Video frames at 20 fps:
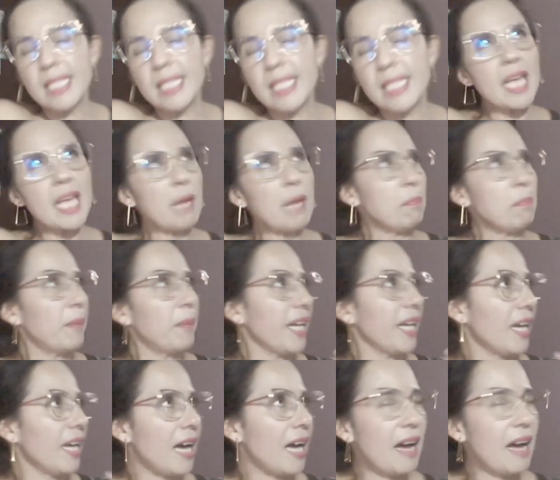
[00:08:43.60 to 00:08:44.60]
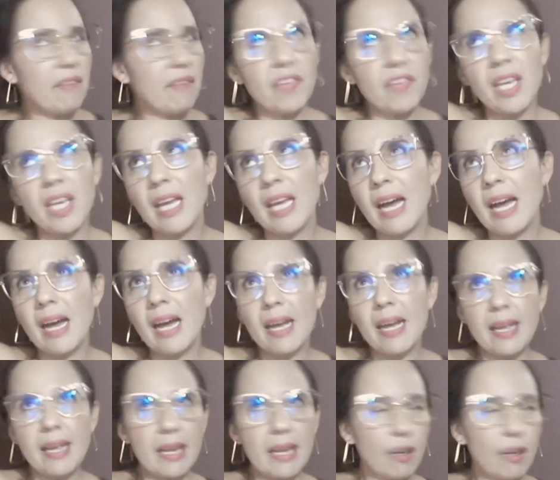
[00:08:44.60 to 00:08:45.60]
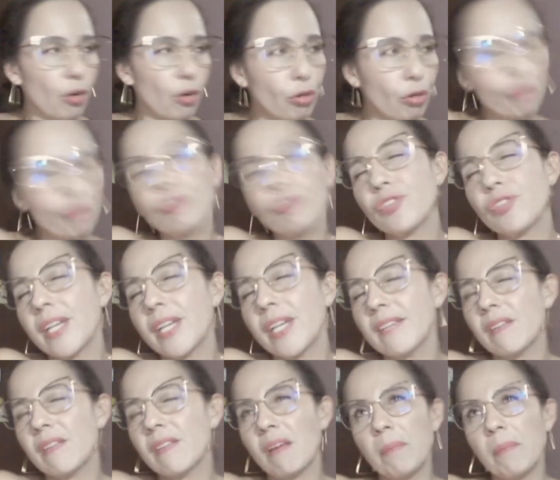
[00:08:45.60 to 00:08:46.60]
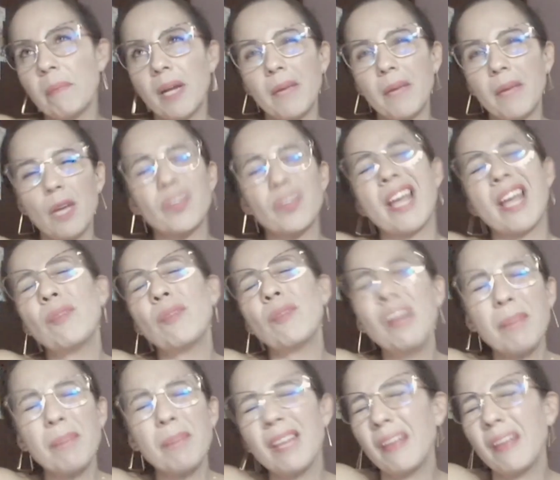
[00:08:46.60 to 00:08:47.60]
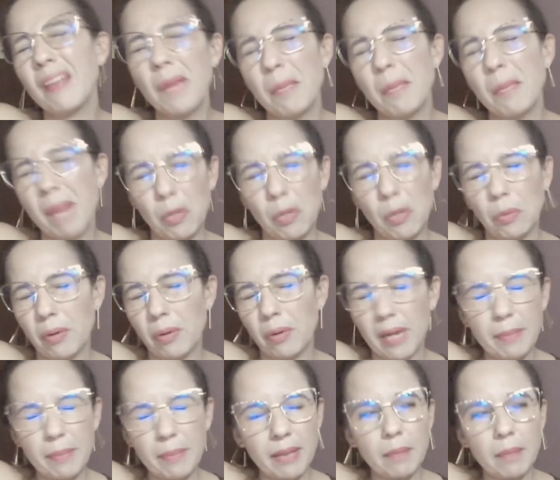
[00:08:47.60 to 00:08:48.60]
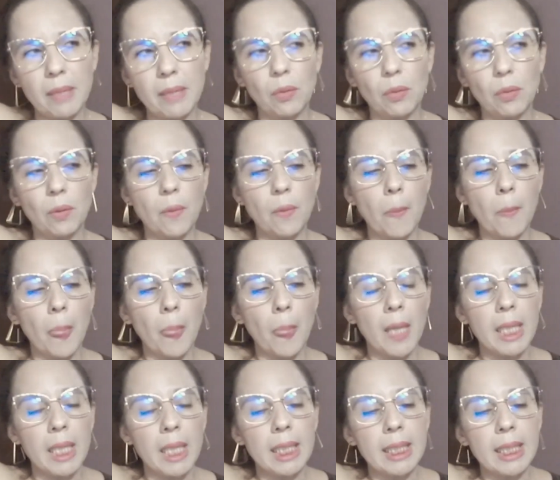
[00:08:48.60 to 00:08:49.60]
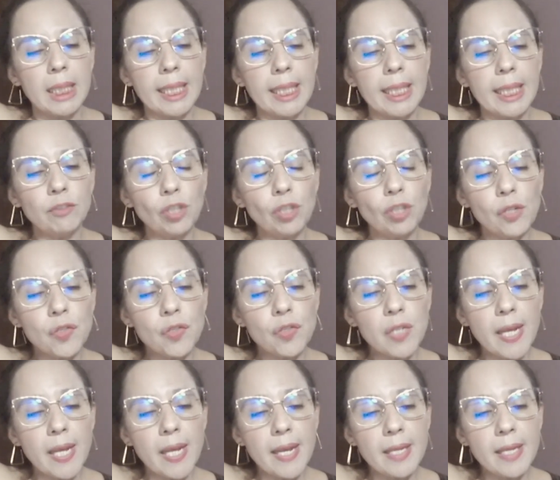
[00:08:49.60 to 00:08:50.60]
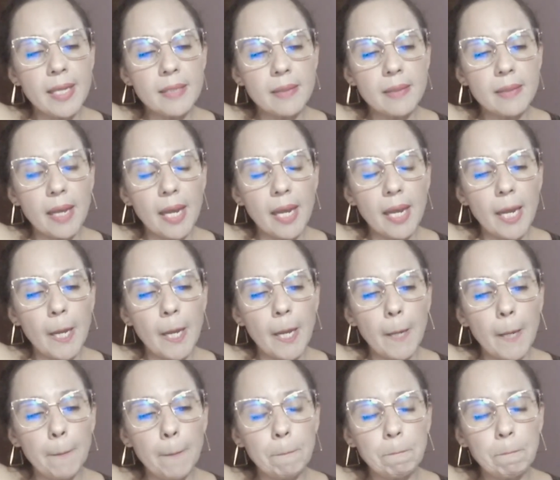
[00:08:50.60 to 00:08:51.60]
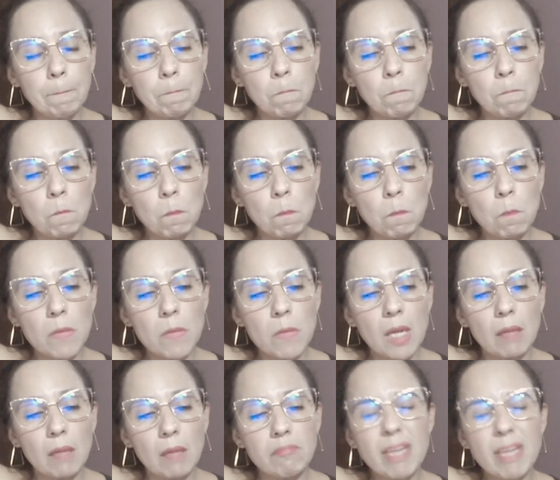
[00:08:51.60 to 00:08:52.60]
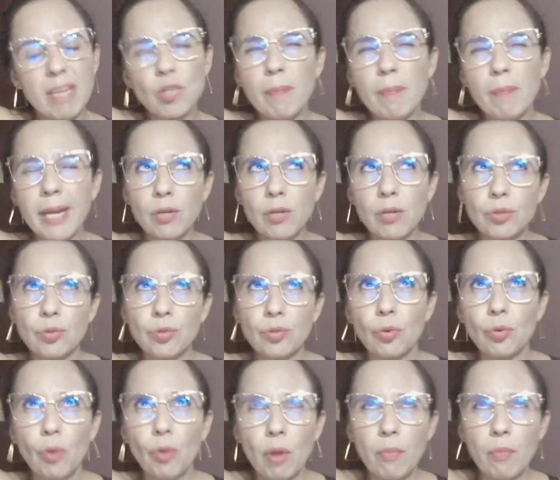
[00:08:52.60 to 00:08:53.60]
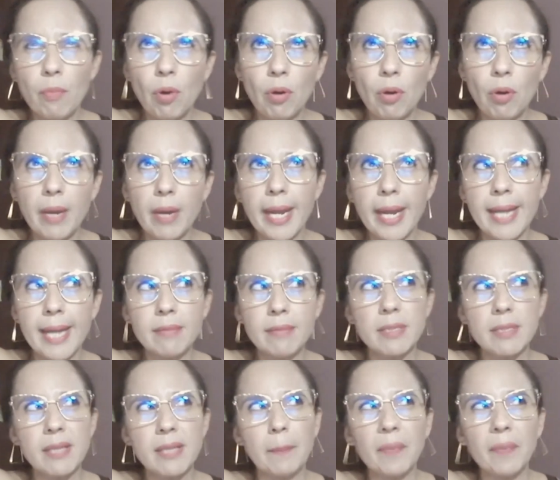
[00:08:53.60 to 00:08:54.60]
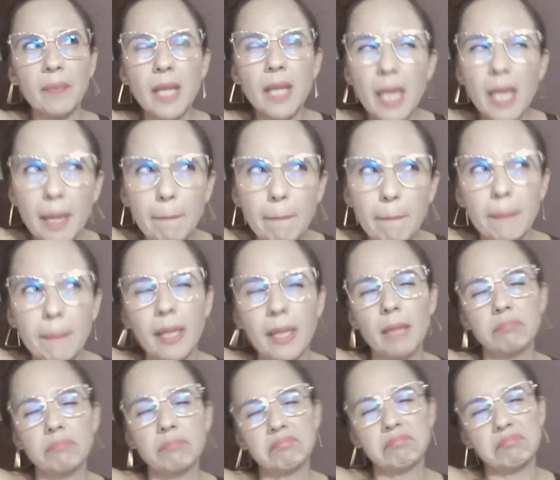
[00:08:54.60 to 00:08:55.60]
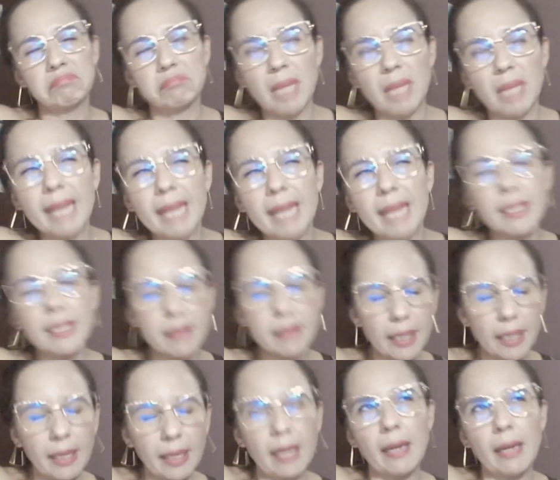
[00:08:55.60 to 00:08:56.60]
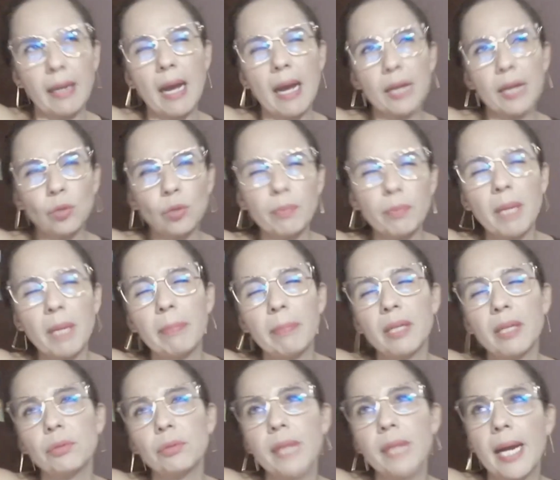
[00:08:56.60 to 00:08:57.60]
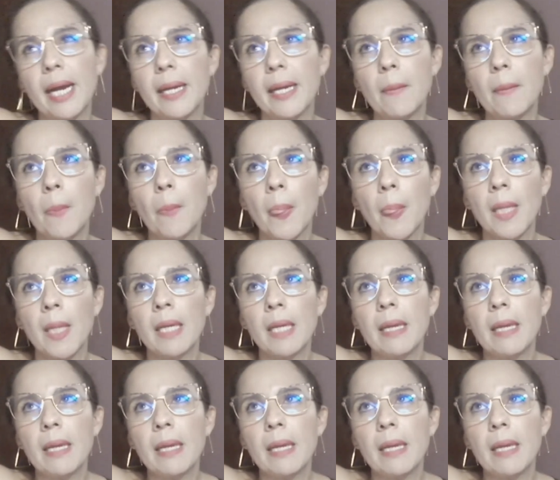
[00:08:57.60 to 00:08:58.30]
siempre había eh, roce, siempre había, o sea, era un ambiente bien maluco, realmente maluco. Entonces, em, más o menos como en septiembre antes de que Atomy aperturara,